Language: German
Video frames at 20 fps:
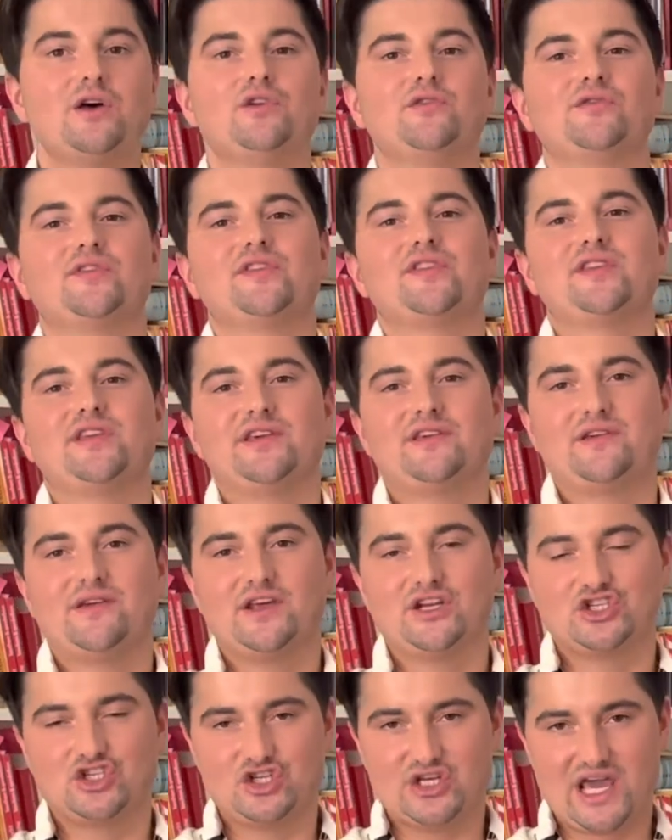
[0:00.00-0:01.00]
Du wirst
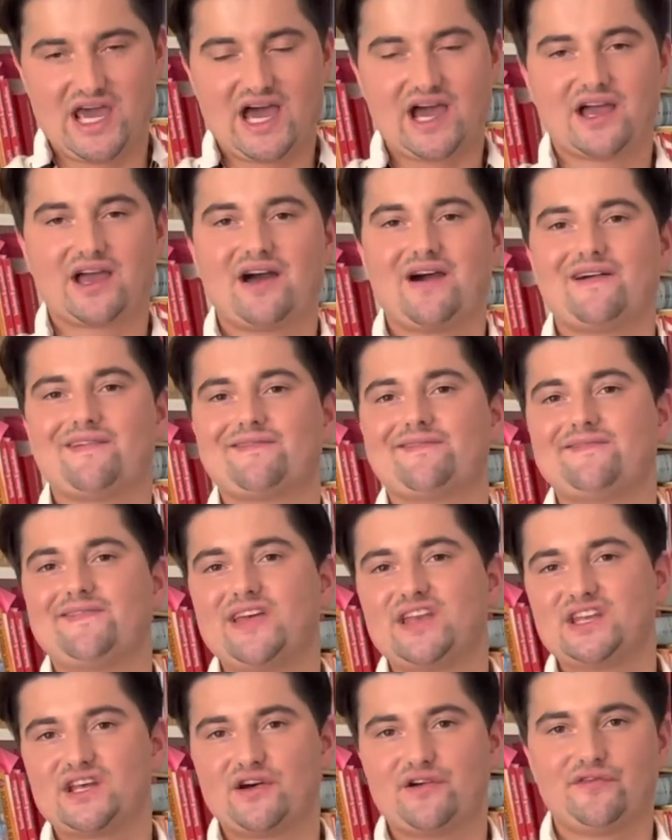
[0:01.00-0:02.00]
dich stärker,
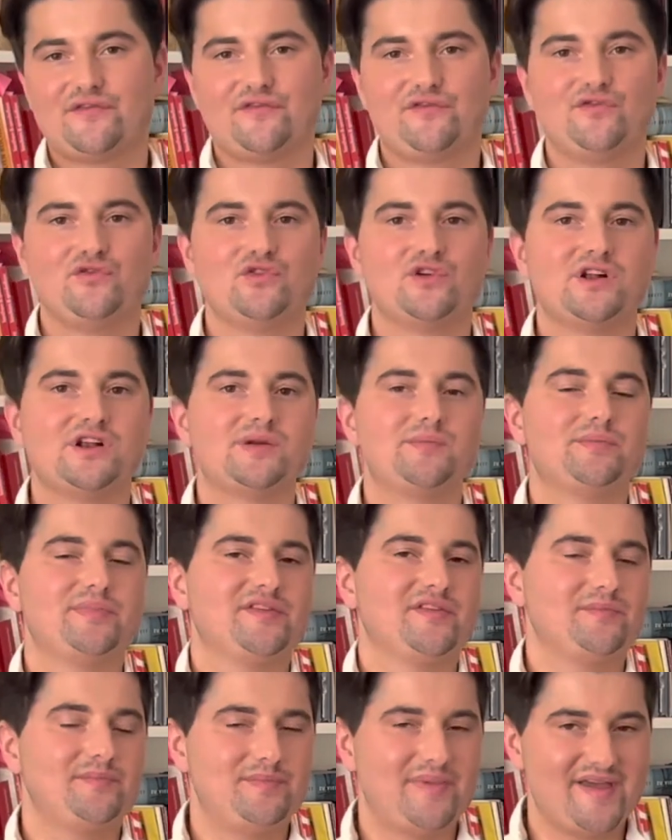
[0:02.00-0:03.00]
fitter fühlen,
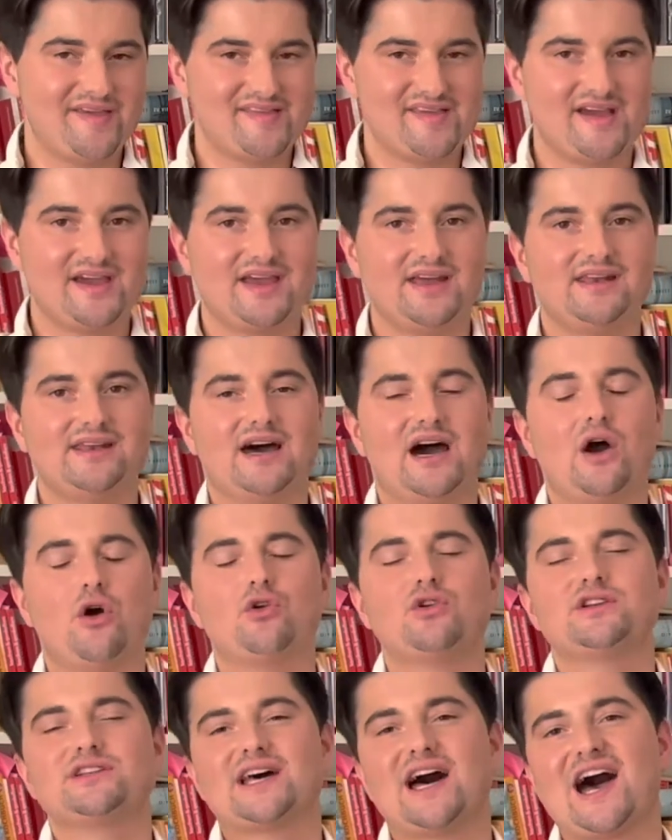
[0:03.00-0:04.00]
bist besser
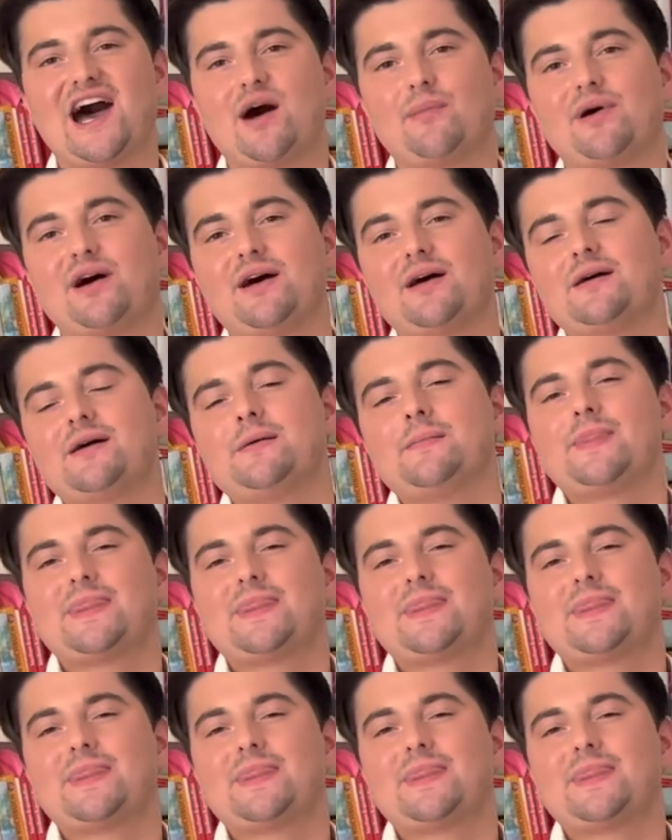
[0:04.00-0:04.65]
gelaunt, aber